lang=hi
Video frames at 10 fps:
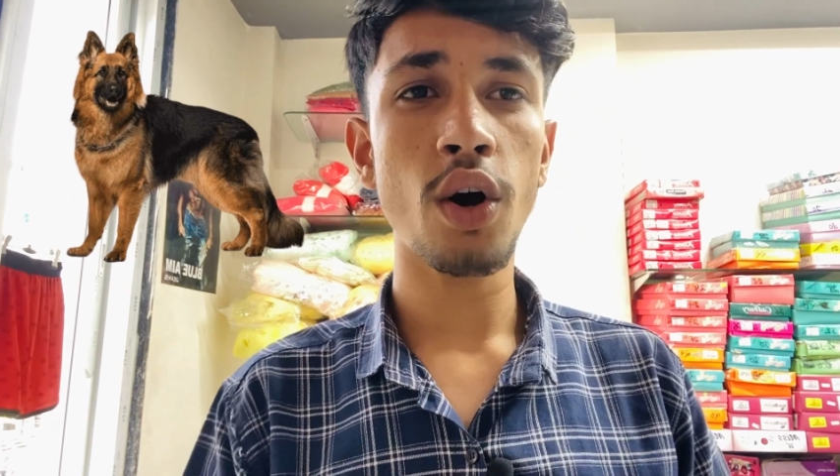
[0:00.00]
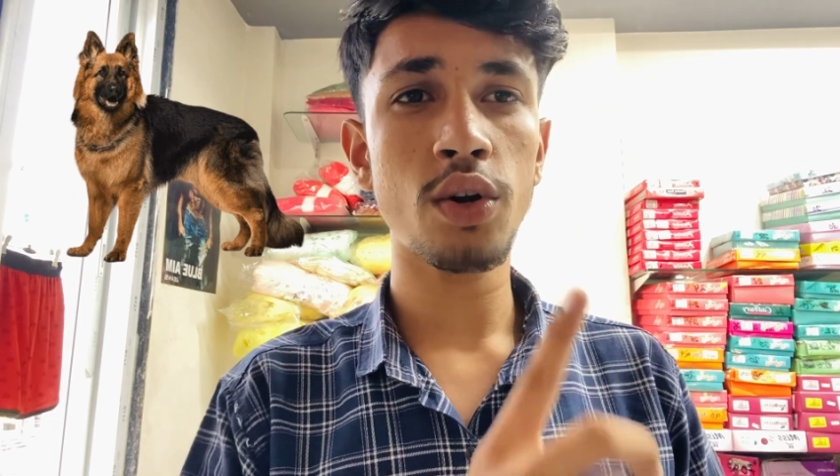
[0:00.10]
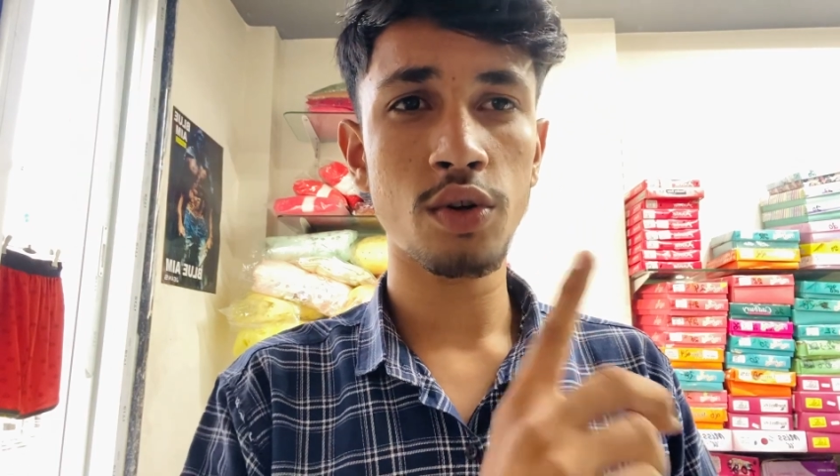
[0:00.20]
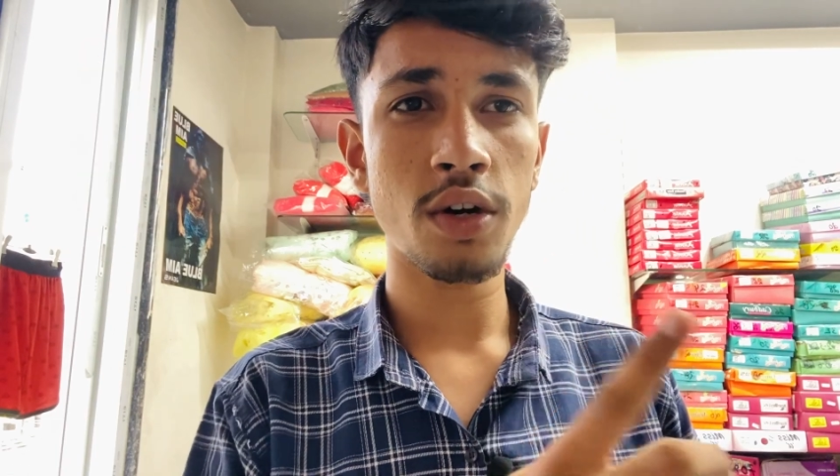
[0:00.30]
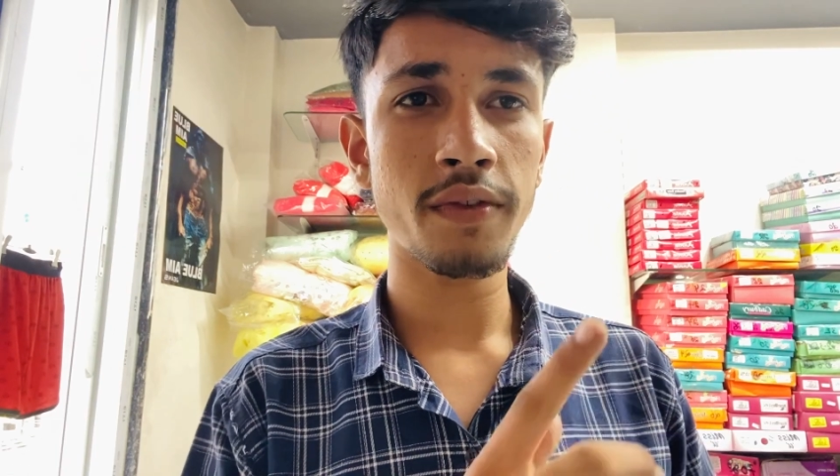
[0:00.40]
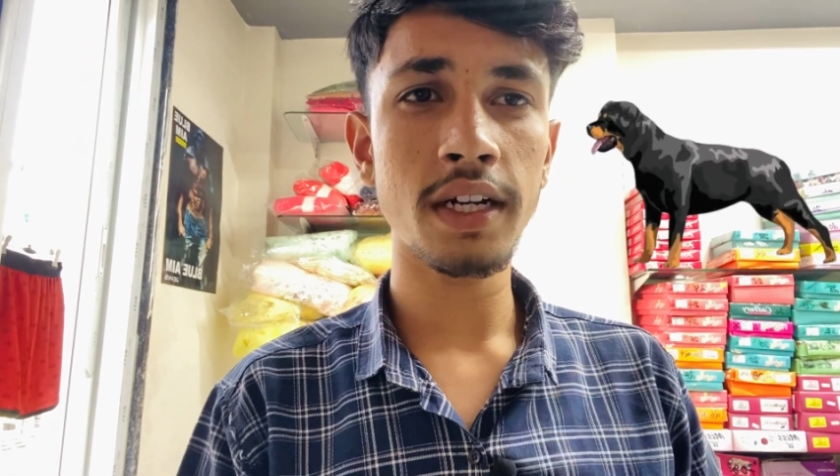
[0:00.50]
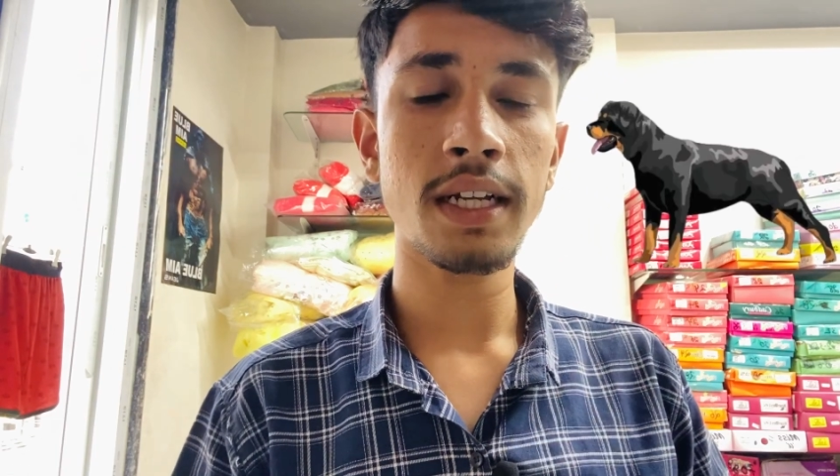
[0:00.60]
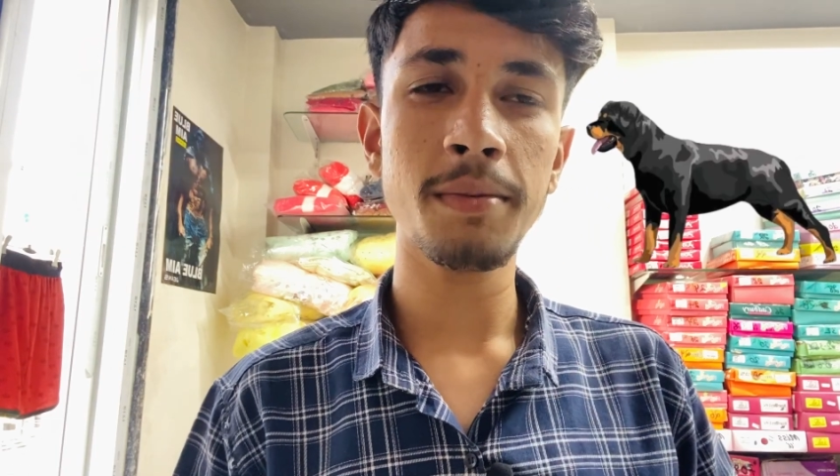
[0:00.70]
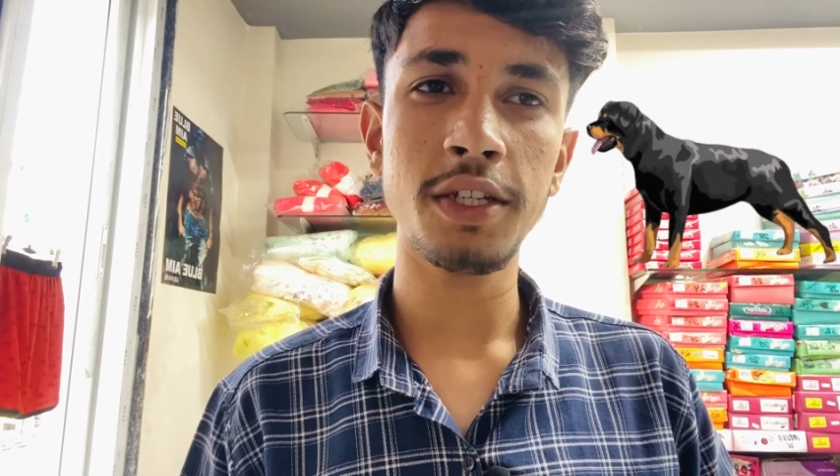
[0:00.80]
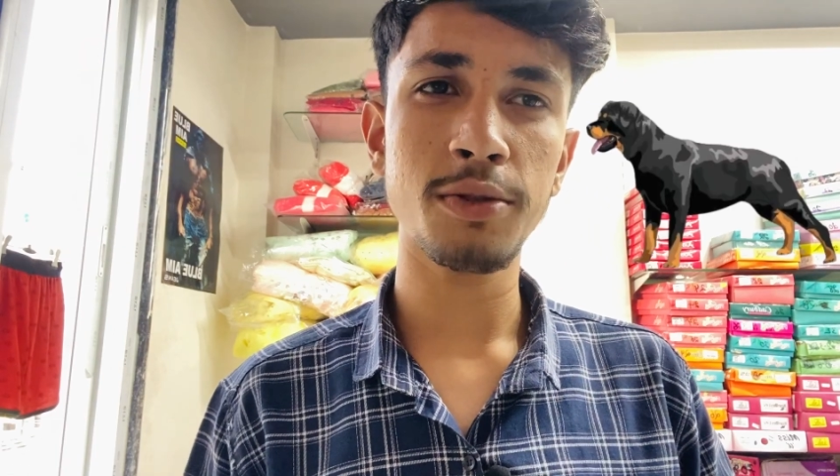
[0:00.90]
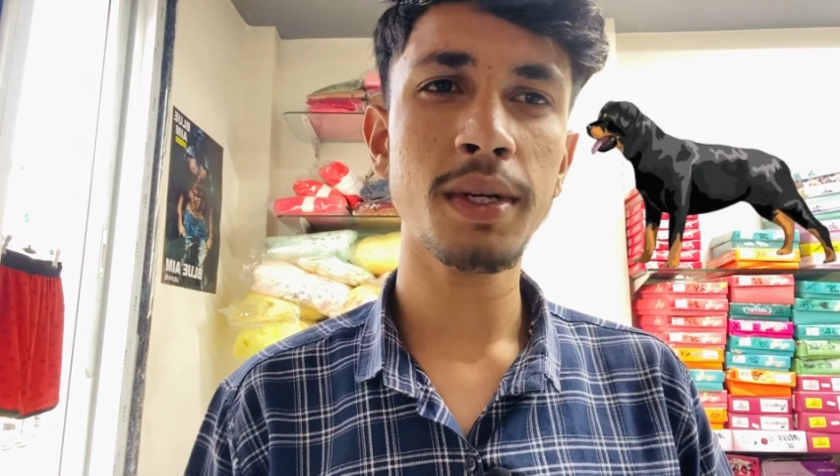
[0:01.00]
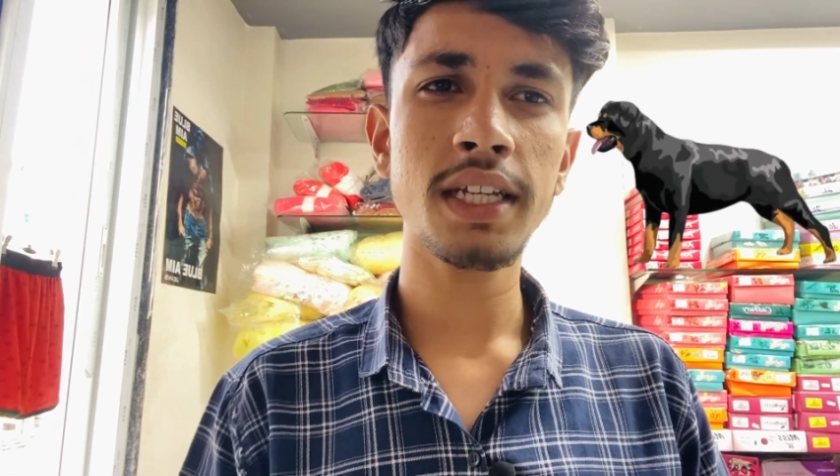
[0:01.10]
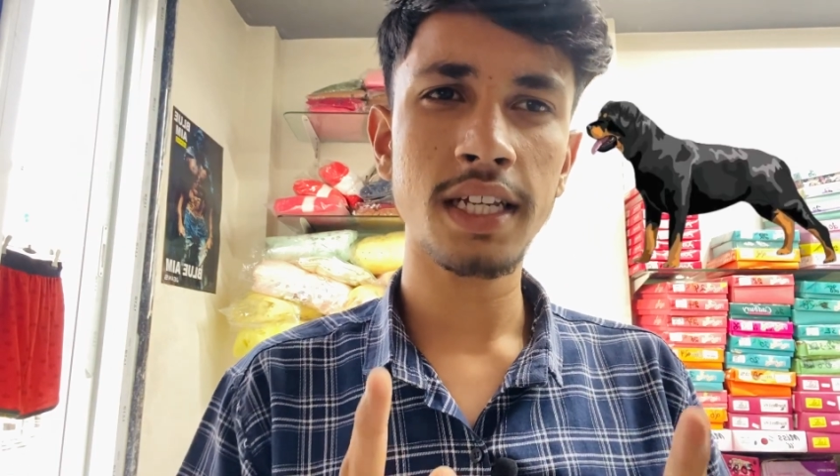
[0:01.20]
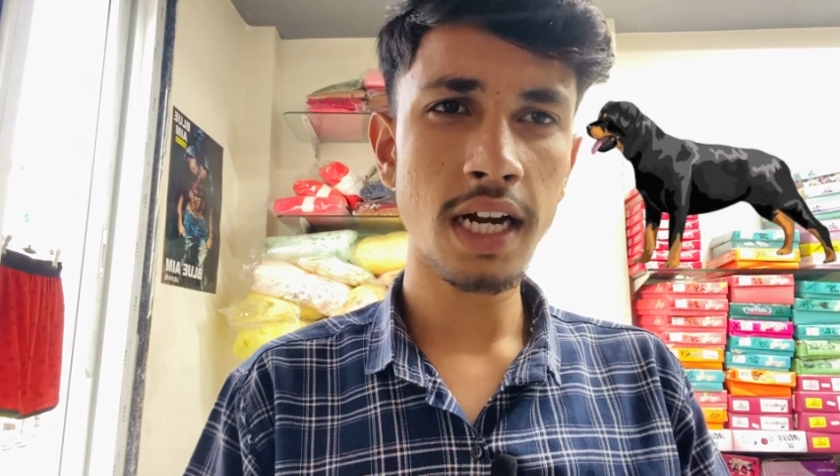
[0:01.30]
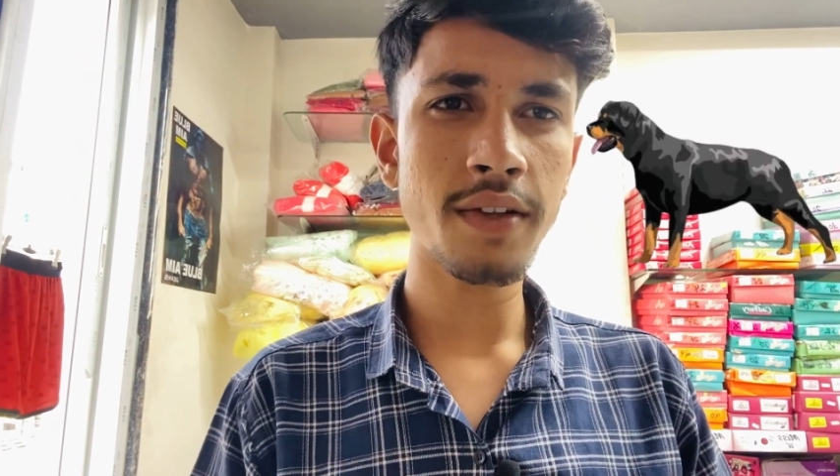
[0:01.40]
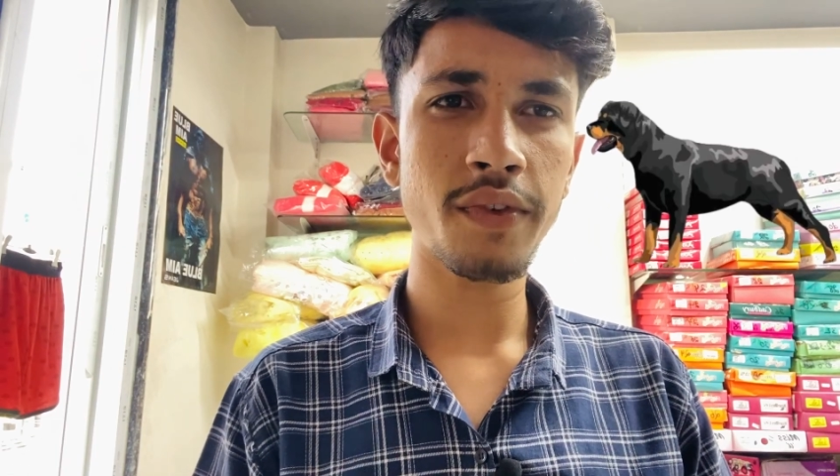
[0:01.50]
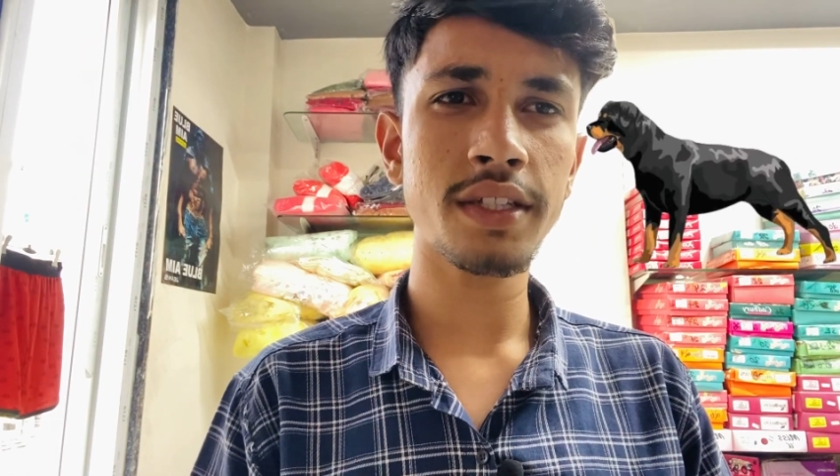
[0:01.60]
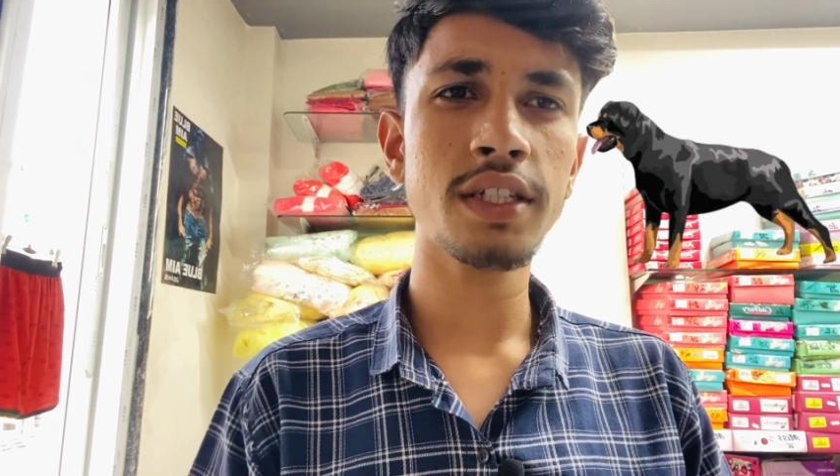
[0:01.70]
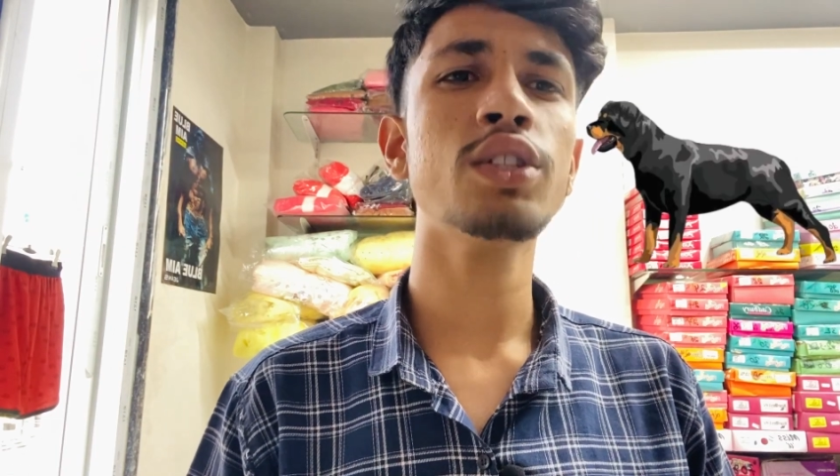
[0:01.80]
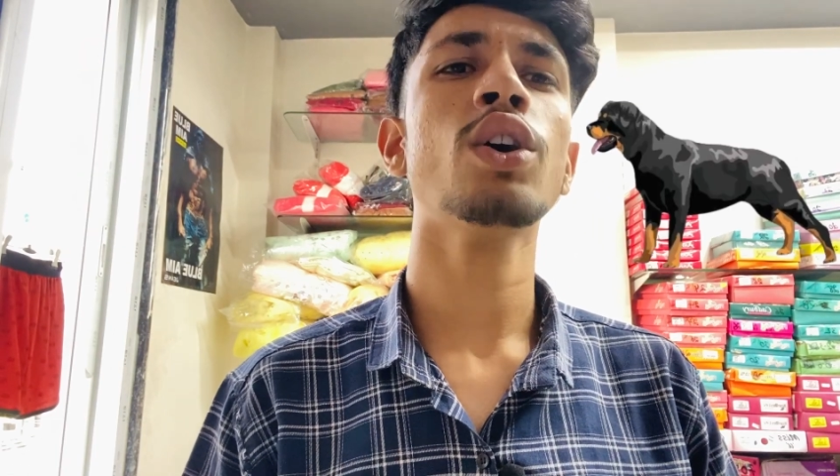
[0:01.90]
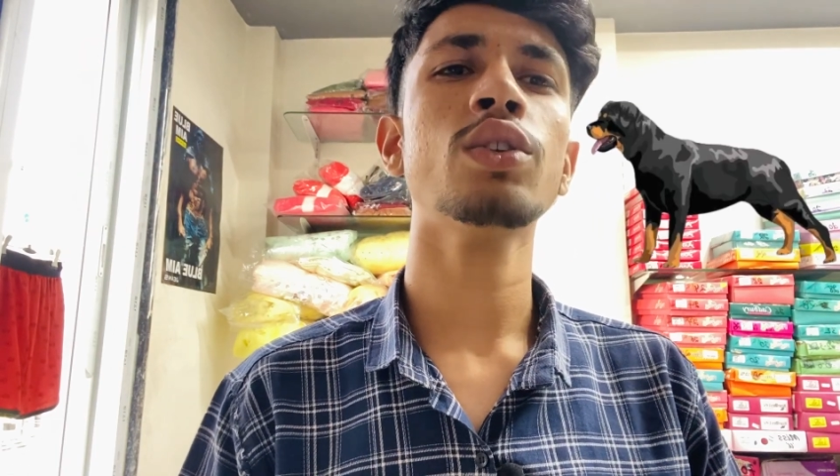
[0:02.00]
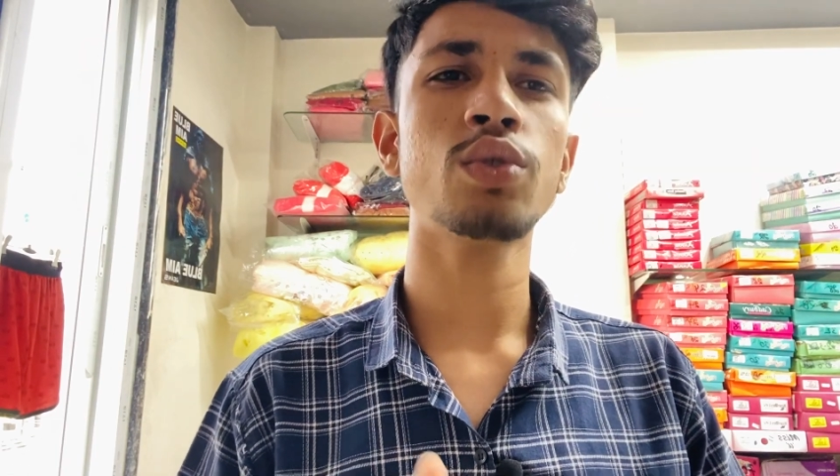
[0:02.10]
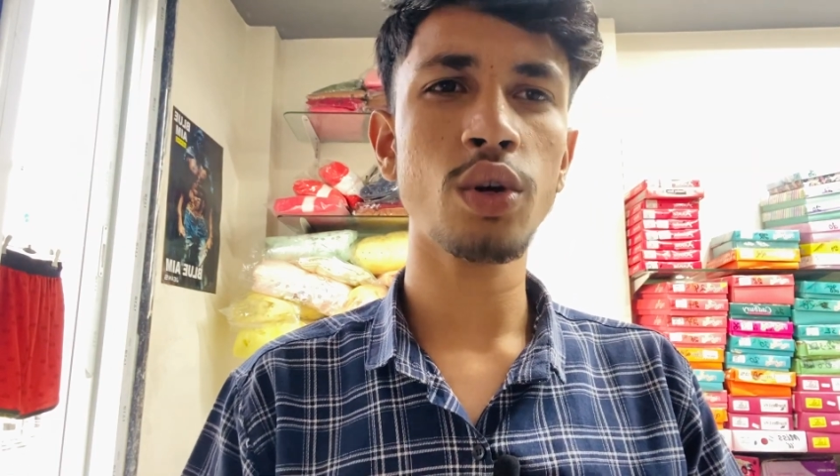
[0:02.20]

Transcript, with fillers: और रॉट के बीच में क्या डिफ्रेंसेज है और